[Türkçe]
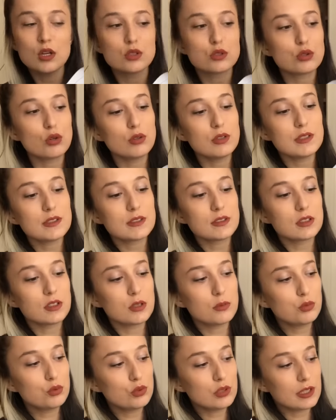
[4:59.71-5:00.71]
Sonrasında
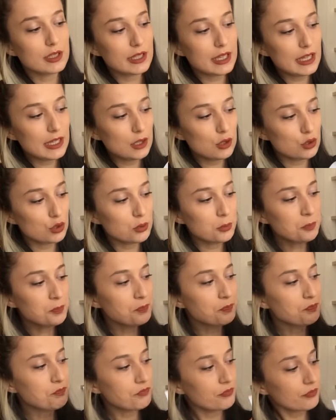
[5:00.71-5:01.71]
da bunları geliyorum.
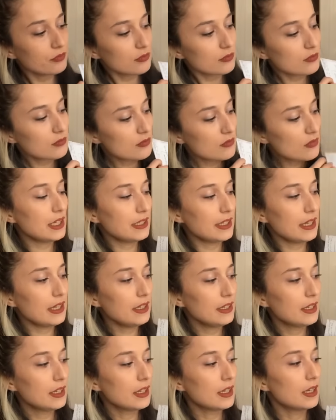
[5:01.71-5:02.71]

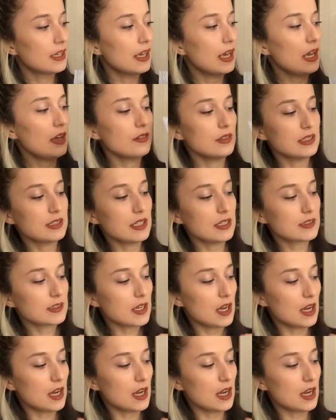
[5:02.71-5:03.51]
Evde, evde ses